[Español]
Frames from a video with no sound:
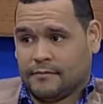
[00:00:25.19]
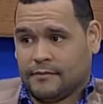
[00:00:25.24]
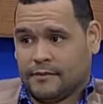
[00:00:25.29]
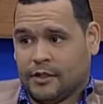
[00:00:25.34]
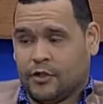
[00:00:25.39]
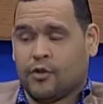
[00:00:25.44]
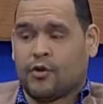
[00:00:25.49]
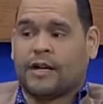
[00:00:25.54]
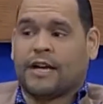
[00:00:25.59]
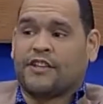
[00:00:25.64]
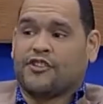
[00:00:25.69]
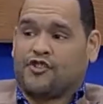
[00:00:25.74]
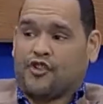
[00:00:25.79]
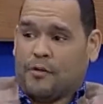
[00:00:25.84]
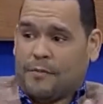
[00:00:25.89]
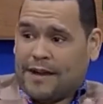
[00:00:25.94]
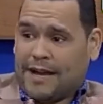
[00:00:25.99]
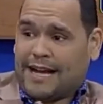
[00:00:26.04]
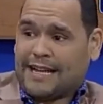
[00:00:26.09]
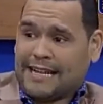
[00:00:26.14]
Lo que yo
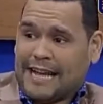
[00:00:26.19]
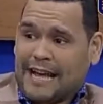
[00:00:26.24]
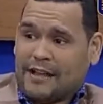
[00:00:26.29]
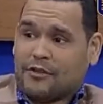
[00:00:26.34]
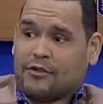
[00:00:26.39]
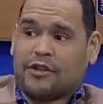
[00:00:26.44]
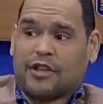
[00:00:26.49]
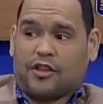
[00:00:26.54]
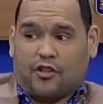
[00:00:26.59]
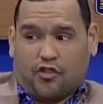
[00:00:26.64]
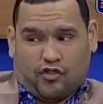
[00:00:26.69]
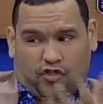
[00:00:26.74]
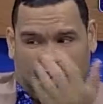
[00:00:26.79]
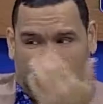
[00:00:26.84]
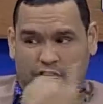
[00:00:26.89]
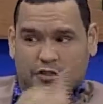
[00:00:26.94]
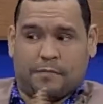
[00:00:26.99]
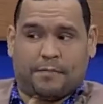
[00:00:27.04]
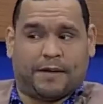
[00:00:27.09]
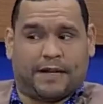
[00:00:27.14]
me he ganado de dos
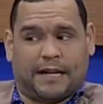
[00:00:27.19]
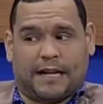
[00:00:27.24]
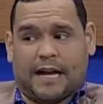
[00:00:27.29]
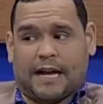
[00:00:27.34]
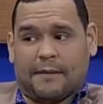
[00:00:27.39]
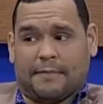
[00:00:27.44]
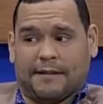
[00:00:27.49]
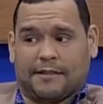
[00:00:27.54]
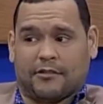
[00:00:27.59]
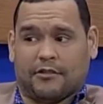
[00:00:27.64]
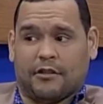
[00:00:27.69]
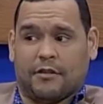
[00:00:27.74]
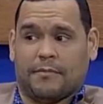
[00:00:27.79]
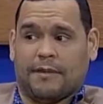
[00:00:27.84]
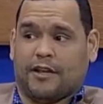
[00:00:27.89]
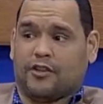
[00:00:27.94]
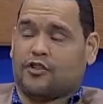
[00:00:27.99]
años para acá que pasó lo de Mía,